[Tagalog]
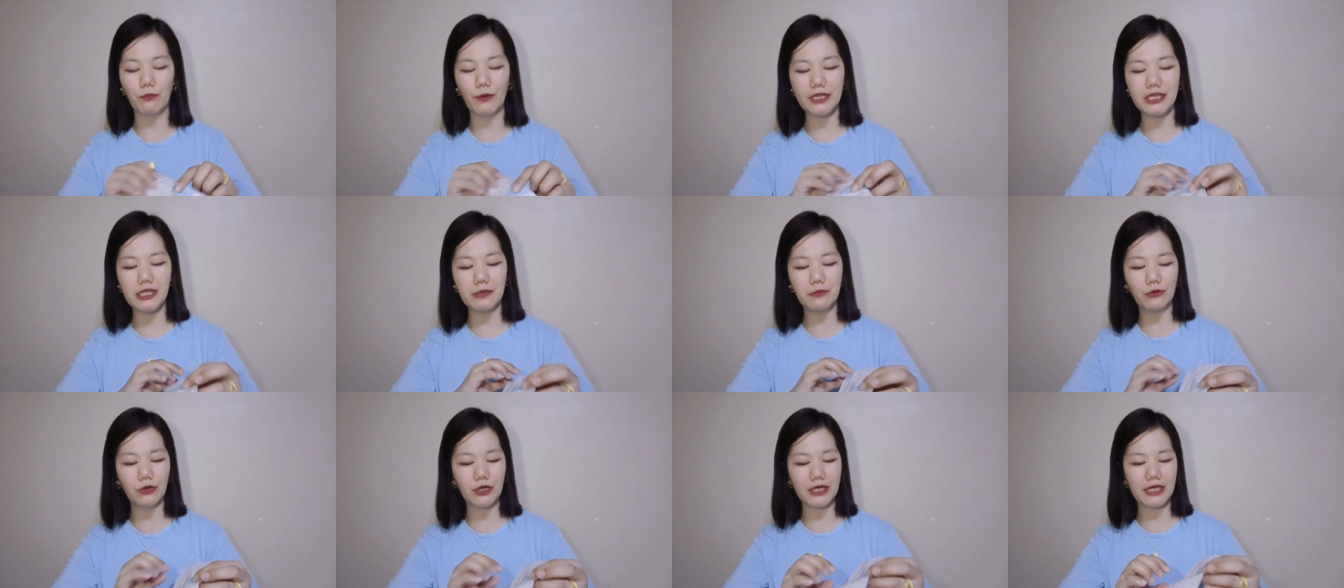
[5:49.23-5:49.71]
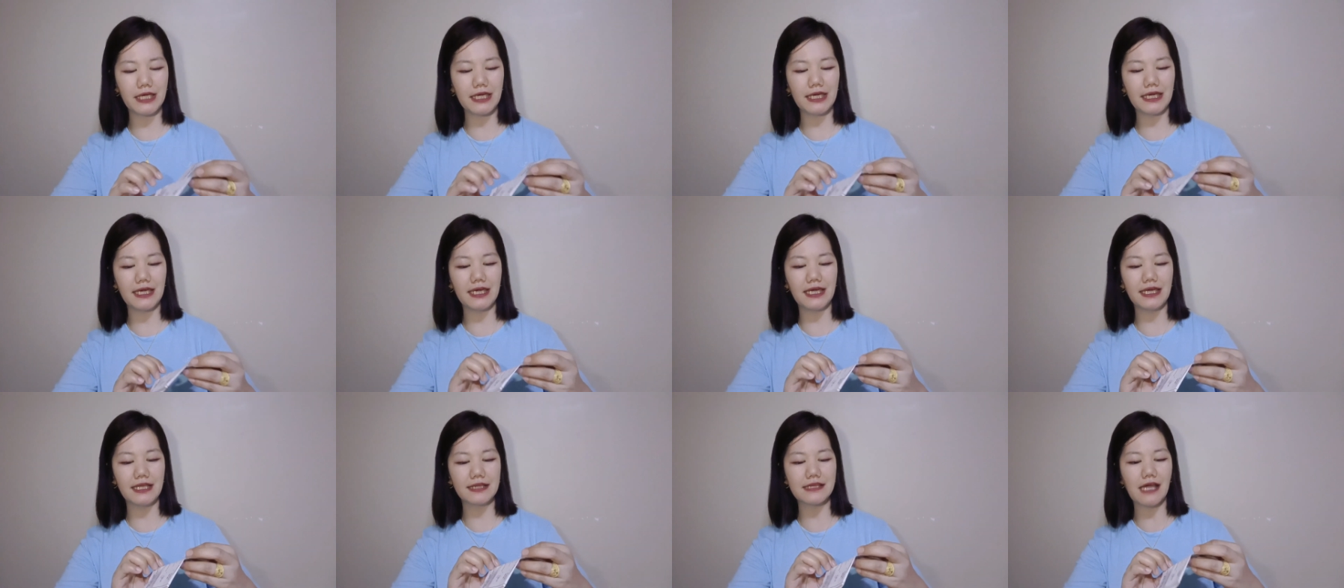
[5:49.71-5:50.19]
pwede mong
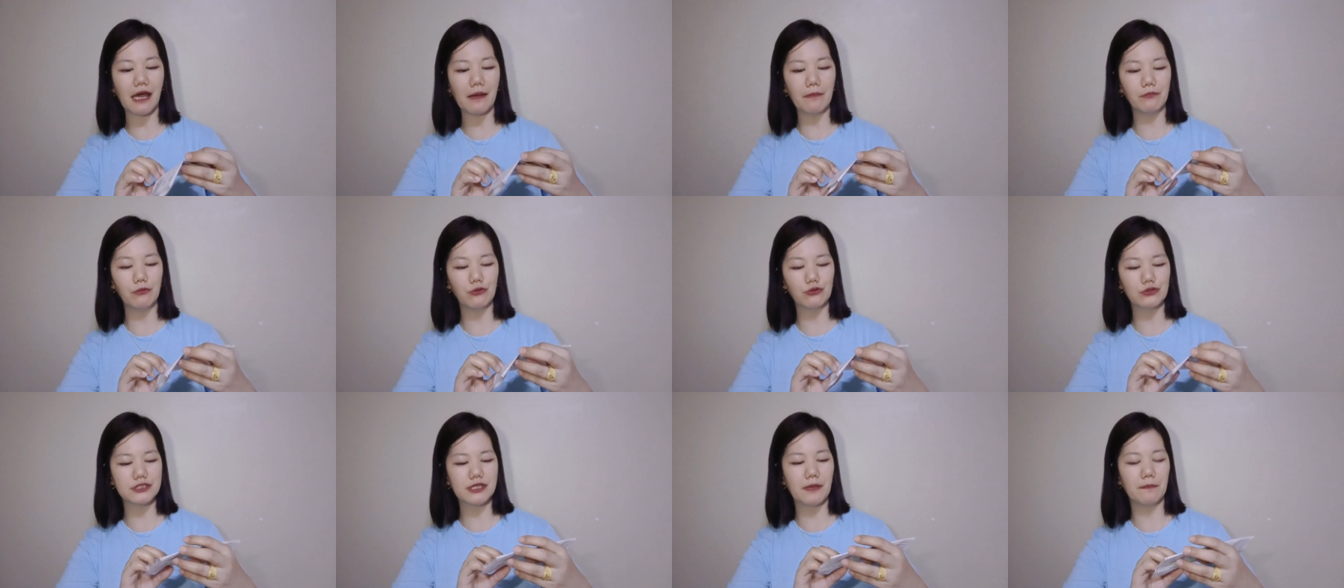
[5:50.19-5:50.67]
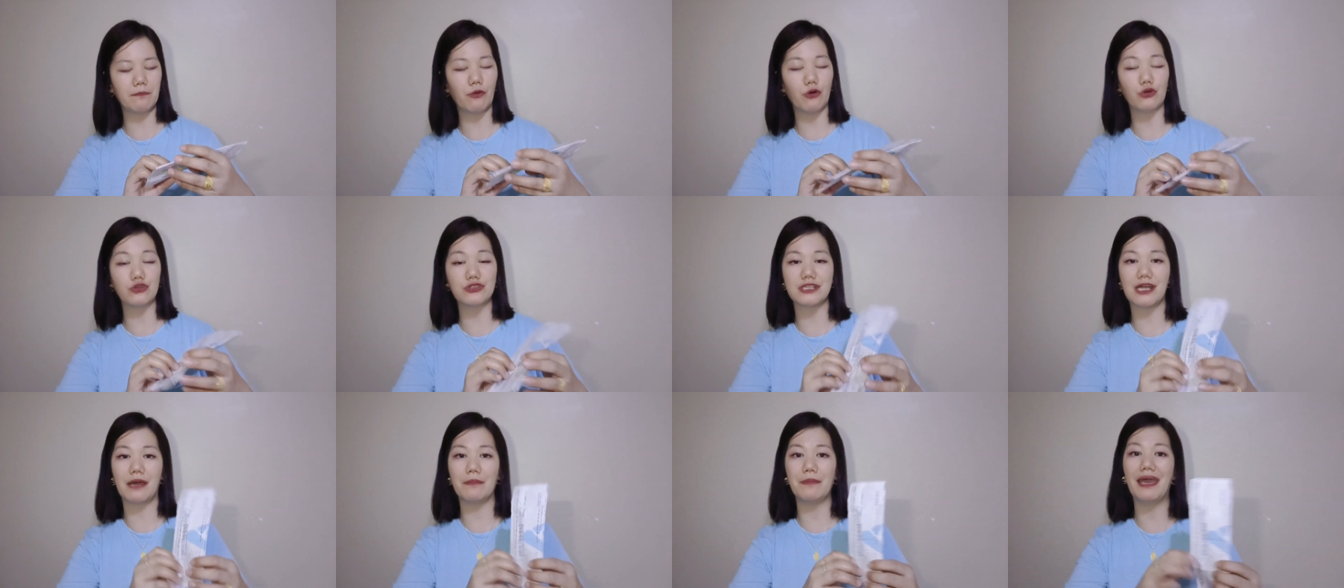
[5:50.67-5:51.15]
itakbo sa
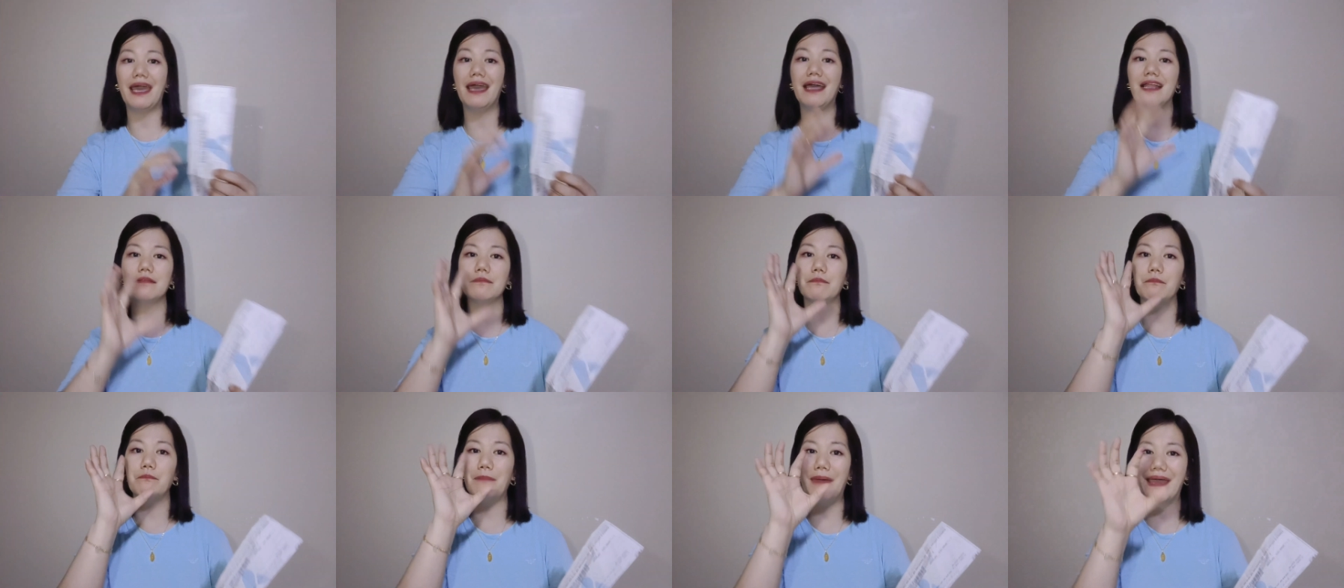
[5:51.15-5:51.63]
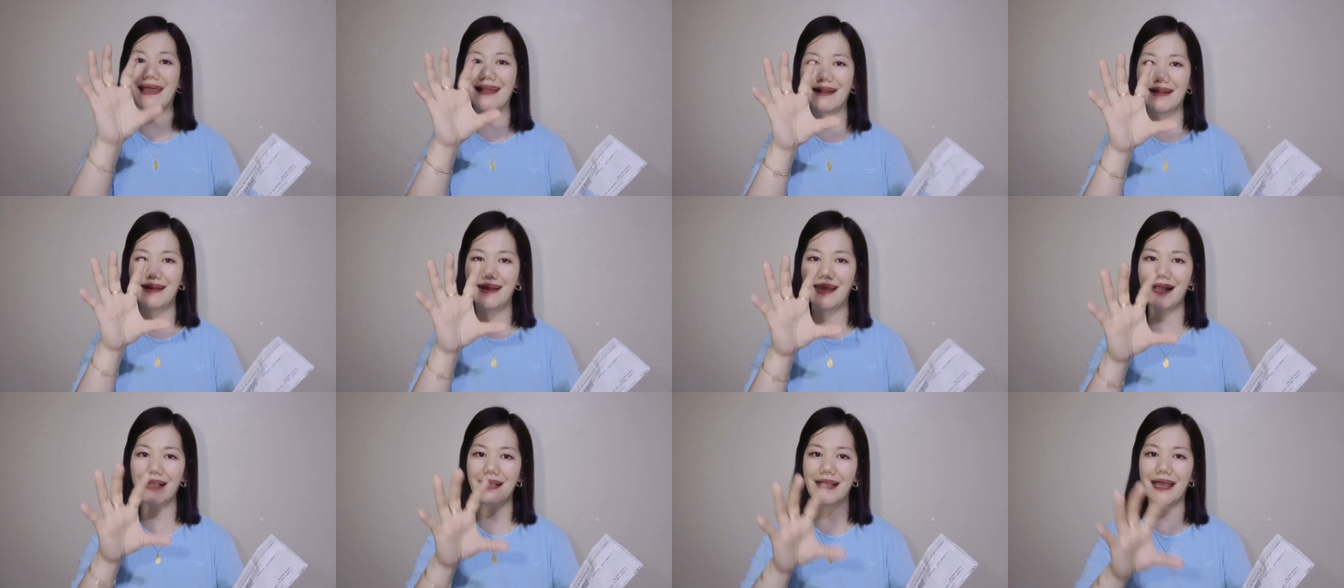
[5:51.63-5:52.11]
pawn shop and
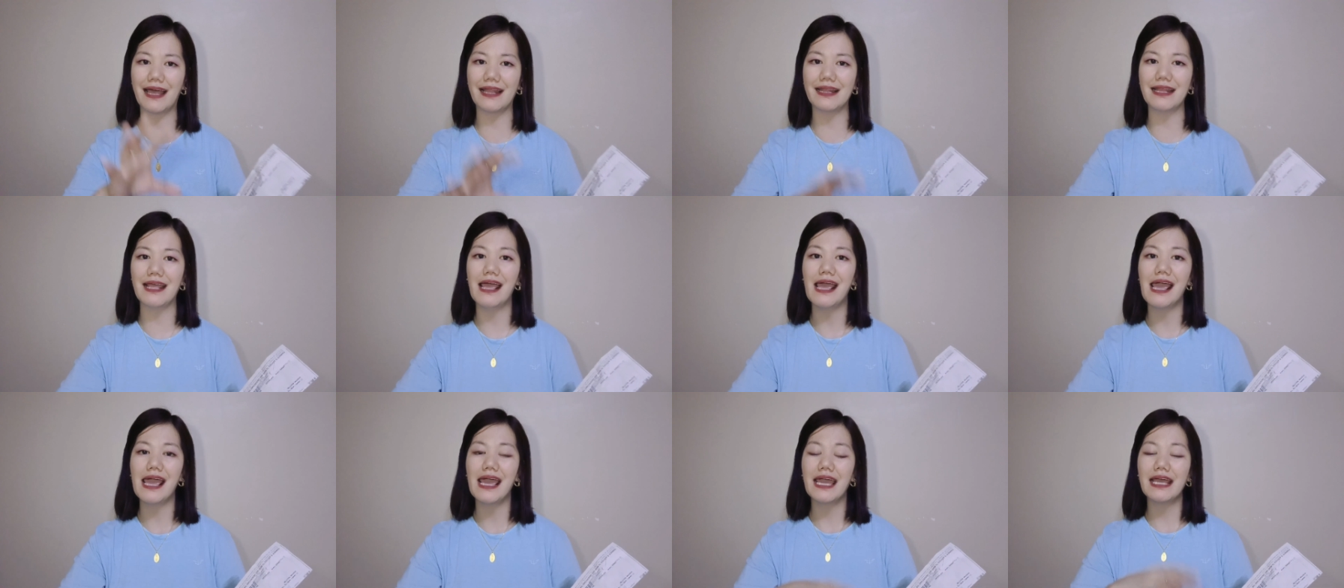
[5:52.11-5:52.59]
pera na agad.